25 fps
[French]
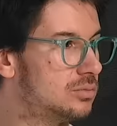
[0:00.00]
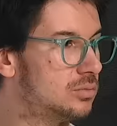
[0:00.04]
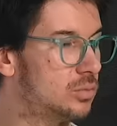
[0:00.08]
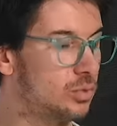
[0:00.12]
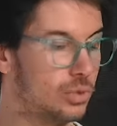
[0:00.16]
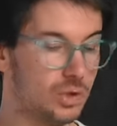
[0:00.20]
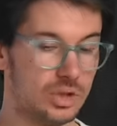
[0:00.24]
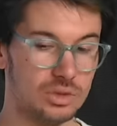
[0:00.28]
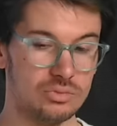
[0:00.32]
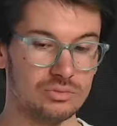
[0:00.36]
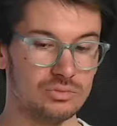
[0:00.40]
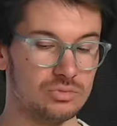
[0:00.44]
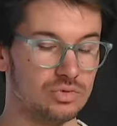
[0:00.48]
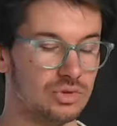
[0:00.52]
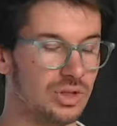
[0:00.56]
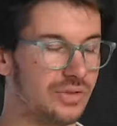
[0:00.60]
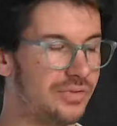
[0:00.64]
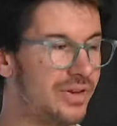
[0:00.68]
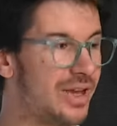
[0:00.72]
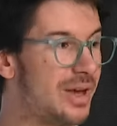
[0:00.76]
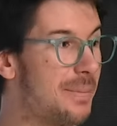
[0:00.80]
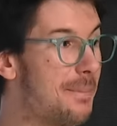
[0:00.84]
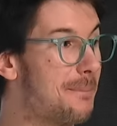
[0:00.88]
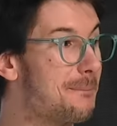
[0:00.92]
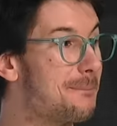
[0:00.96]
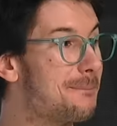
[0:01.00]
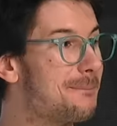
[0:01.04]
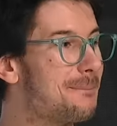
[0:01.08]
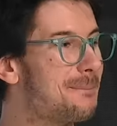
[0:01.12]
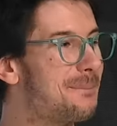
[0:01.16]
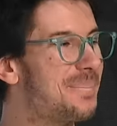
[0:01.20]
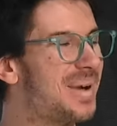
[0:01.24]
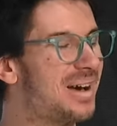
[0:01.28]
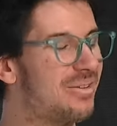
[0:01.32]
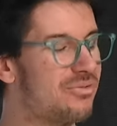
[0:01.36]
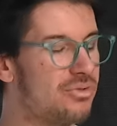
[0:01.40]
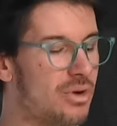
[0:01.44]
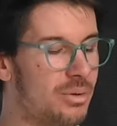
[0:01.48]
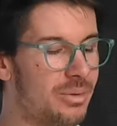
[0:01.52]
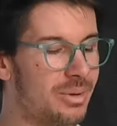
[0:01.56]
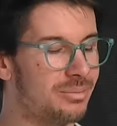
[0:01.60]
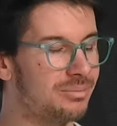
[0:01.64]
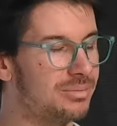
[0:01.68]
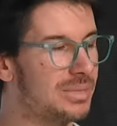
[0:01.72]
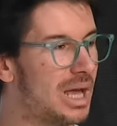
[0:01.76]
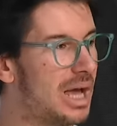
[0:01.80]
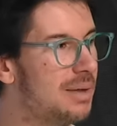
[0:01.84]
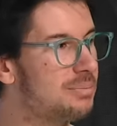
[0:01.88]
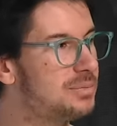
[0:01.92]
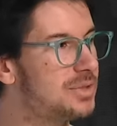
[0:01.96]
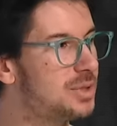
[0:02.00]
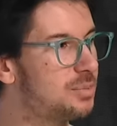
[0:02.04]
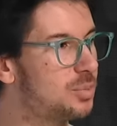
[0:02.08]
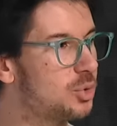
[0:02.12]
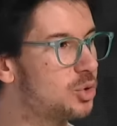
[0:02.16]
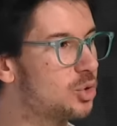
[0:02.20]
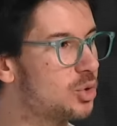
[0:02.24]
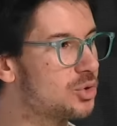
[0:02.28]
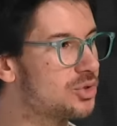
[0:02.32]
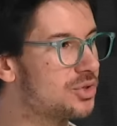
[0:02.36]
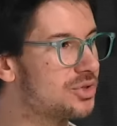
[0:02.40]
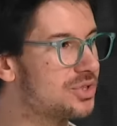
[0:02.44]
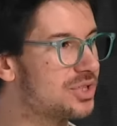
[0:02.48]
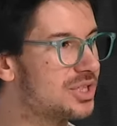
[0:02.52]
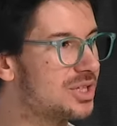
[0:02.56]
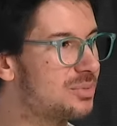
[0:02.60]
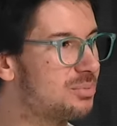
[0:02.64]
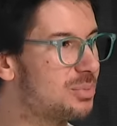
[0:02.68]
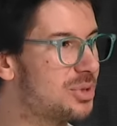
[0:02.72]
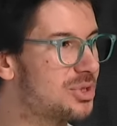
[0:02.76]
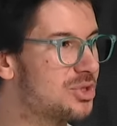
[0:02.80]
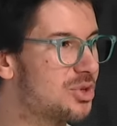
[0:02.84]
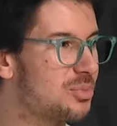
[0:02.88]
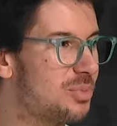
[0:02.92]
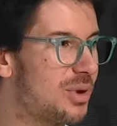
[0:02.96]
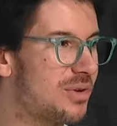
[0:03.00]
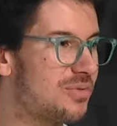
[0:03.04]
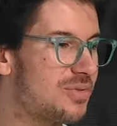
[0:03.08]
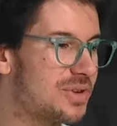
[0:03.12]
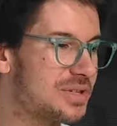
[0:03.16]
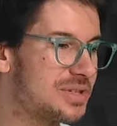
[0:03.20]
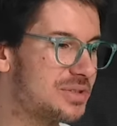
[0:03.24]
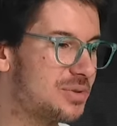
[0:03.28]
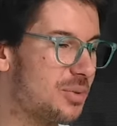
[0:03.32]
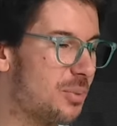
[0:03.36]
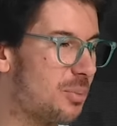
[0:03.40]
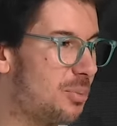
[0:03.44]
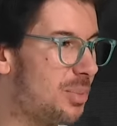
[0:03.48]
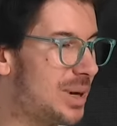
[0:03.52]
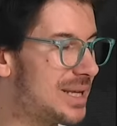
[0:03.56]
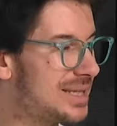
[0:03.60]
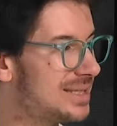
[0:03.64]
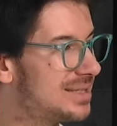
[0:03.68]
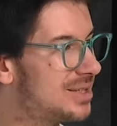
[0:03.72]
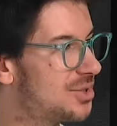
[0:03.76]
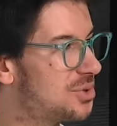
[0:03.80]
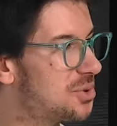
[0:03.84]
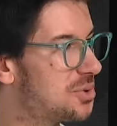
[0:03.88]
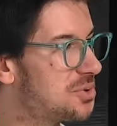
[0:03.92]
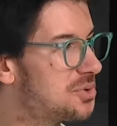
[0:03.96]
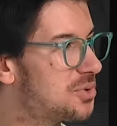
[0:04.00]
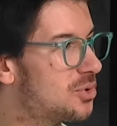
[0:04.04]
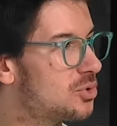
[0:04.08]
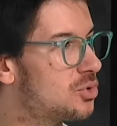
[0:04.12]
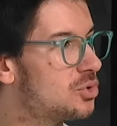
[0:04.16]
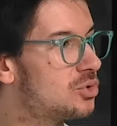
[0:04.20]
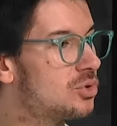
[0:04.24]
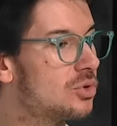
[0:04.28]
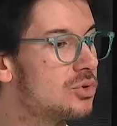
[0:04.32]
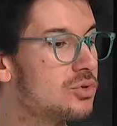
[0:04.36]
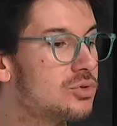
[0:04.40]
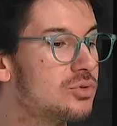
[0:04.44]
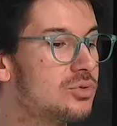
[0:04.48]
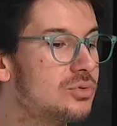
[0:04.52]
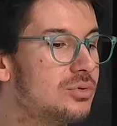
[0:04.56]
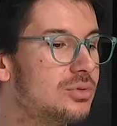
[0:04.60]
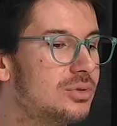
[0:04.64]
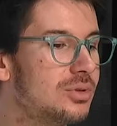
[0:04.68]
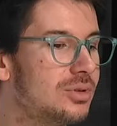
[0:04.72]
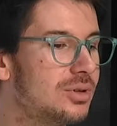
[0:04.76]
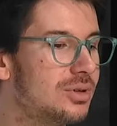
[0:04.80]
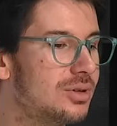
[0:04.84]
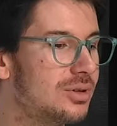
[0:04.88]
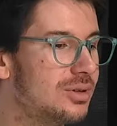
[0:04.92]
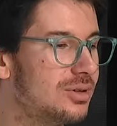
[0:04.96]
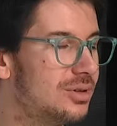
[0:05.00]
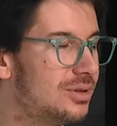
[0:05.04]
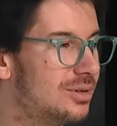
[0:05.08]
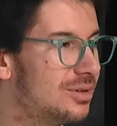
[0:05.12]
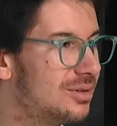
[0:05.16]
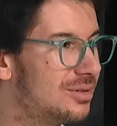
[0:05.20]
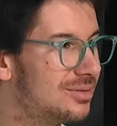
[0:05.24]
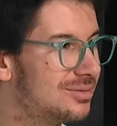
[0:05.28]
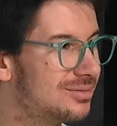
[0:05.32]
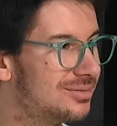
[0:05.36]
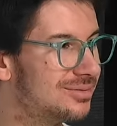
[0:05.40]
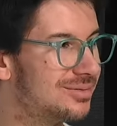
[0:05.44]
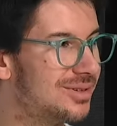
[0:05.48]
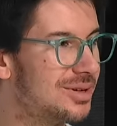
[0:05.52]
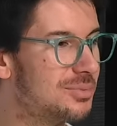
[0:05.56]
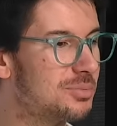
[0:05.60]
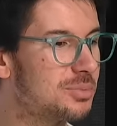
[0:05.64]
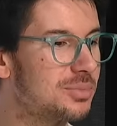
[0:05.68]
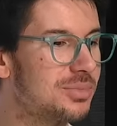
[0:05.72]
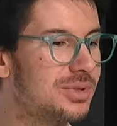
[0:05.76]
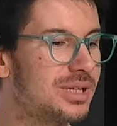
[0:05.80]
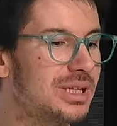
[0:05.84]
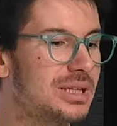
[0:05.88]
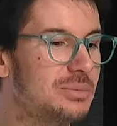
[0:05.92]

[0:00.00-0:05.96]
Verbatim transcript: Oui, tout hyper à fait. rapide. Parfois même un petit peu trop sensible. parce que parfois, si on place sa chaussure juste en dessous, dans, hop, et